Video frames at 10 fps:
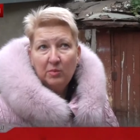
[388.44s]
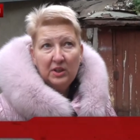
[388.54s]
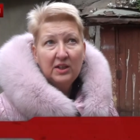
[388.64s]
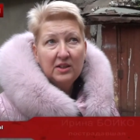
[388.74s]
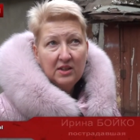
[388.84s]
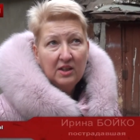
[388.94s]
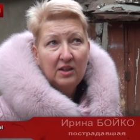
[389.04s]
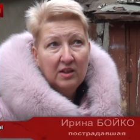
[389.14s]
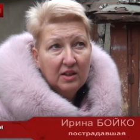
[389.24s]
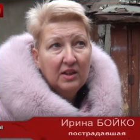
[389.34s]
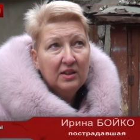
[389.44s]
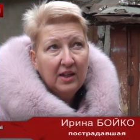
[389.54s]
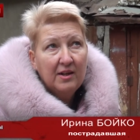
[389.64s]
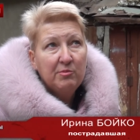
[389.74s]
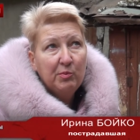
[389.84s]
Мы ходили
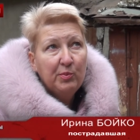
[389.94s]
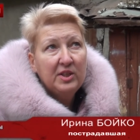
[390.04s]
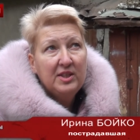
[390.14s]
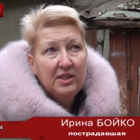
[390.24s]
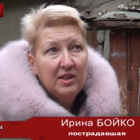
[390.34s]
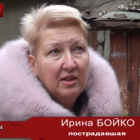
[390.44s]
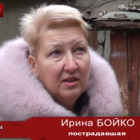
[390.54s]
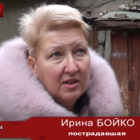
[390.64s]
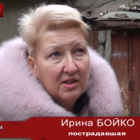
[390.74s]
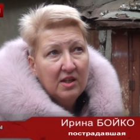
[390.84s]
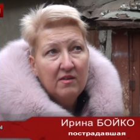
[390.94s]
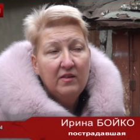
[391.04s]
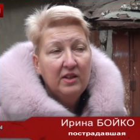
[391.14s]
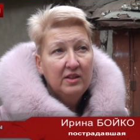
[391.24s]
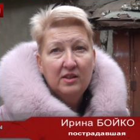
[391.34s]
годами, просили, за
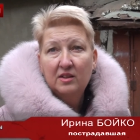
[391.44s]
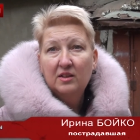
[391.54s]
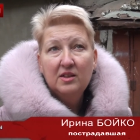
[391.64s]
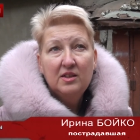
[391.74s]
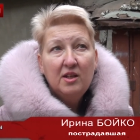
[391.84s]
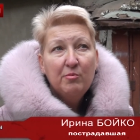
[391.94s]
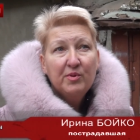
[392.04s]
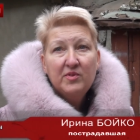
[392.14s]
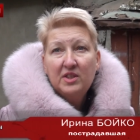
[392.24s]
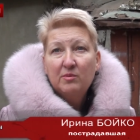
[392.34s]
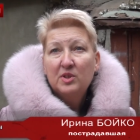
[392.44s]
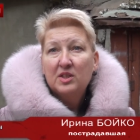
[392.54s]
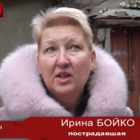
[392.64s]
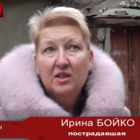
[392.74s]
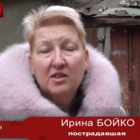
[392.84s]
заявления, ходили по всем
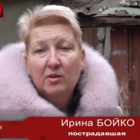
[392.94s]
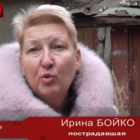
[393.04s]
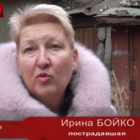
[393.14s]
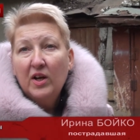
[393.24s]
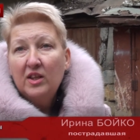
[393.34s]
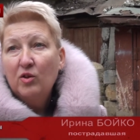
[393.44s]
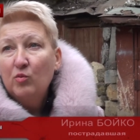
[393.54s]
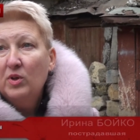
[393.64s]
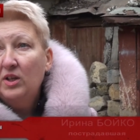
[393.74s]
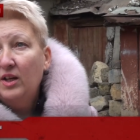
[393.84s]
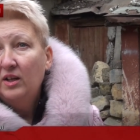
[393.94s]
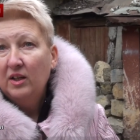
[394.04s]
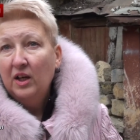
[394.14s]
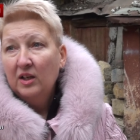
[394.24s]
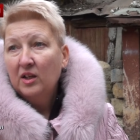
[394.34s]
инстанциям, буквально умоляли.
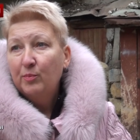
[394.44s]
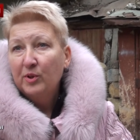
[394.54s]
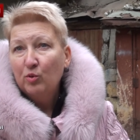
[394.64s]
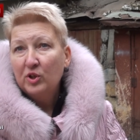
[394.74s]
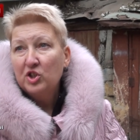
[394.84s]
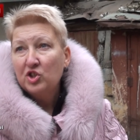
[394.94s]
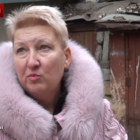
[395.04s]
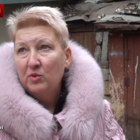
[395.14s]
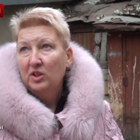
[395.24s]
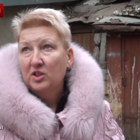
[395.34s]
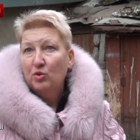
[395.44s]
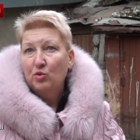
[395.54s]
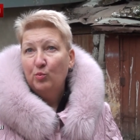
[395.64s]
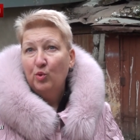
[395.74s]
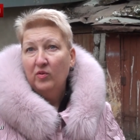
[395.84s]
Как приходишь и
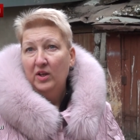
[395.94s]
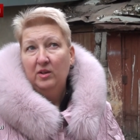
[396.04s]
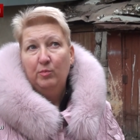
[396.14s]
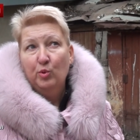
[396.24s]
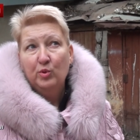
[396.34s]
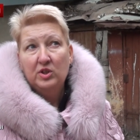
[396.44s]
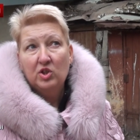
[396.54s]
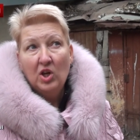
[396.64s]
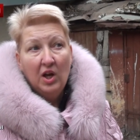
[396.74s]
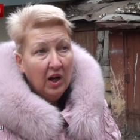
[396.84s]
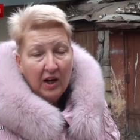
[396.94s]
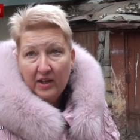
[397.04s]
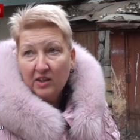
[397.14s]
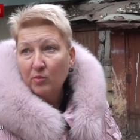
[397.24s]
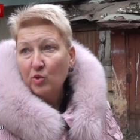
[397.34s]
милостыню буквально просишь. А
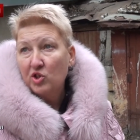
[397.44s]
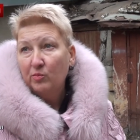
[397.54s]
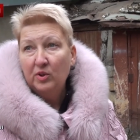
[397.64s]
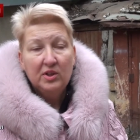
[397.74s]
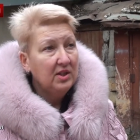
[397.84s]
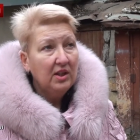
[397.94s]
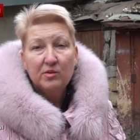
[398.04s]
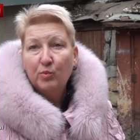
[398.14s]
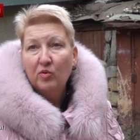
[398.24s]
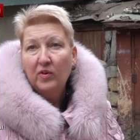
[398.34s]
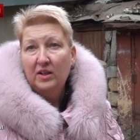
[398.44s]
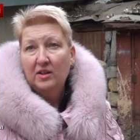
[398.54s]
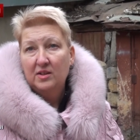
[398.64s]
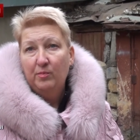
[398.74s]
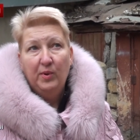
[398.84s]
это можно было сделать
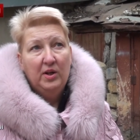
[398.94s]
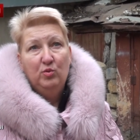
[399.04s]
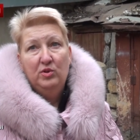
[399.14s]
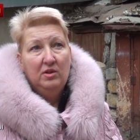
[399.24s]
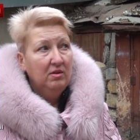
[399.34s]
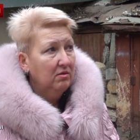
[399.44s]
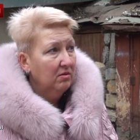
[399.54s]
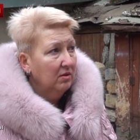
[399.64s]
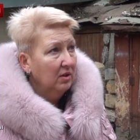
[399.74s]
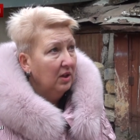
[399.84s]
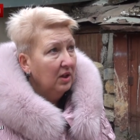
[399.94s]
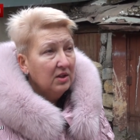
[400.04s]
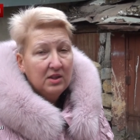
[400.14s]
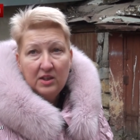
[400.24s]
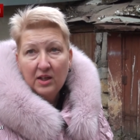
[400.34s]
буквально за пару дней
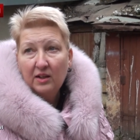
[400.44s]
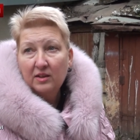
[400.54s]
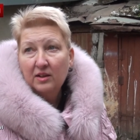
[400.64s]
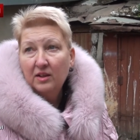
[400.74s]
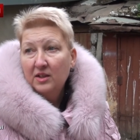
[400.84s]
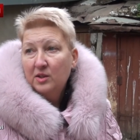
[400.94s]
сделано.